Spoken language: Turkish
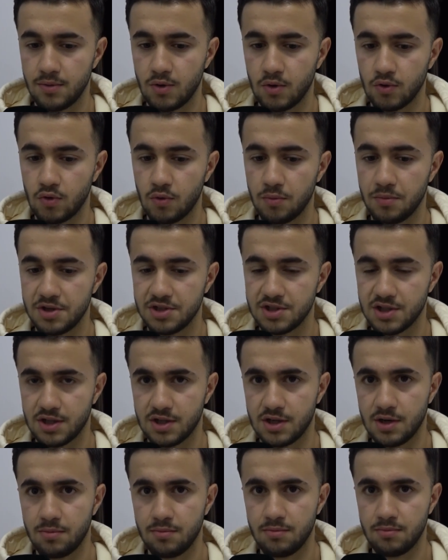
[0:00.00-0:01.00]
bir 10-15
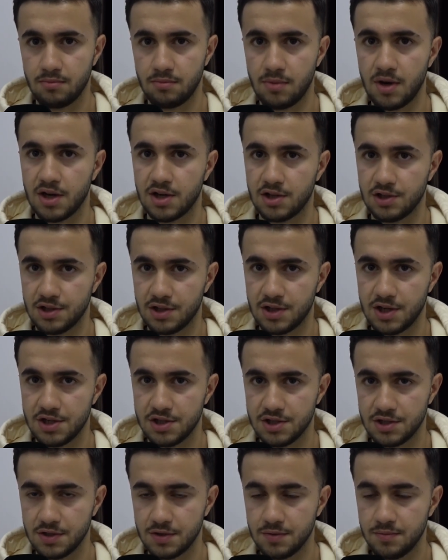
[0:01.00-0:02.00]
dakika baygınlık
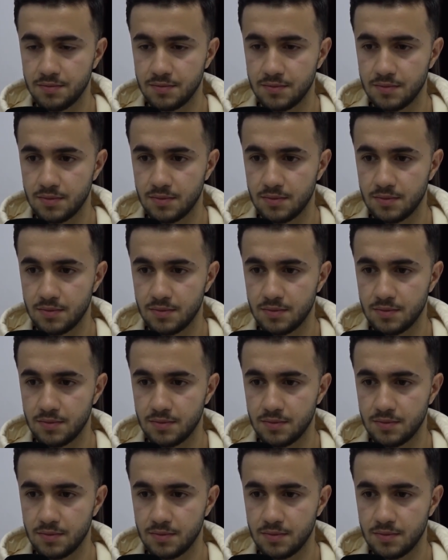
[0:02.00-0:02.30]
geçirdim.